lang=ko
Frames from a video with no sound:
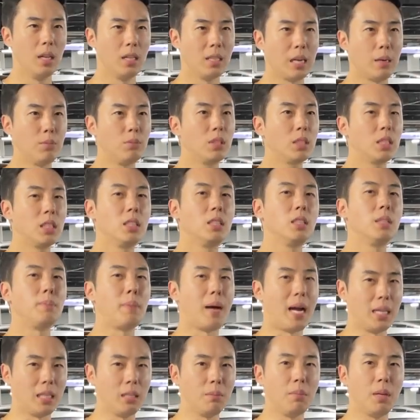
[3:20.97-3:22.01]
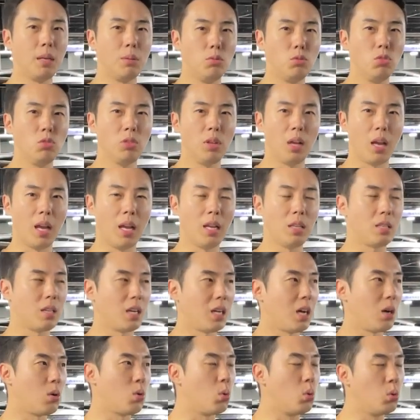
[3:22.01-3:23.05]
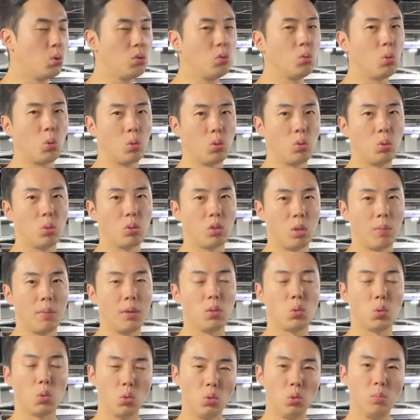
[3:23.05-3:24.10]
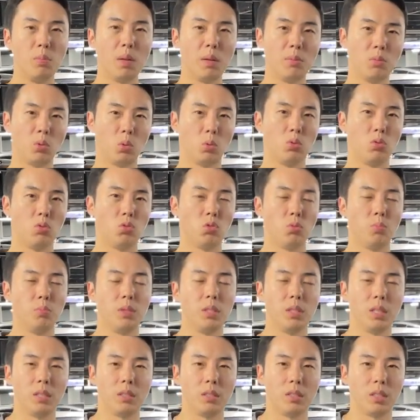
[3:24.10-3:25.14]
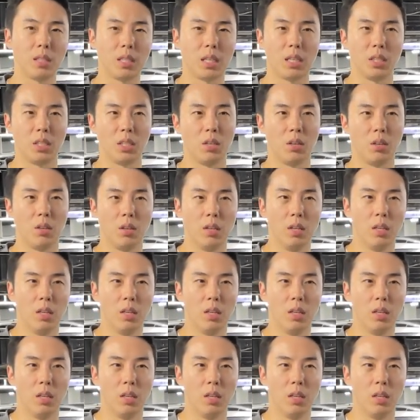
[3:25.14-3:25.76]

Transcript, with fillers: 아무튼 그 많은 매물 중에 제가 고르고 고르고 정말 좋은 매물 오늘 준비를 했으니까요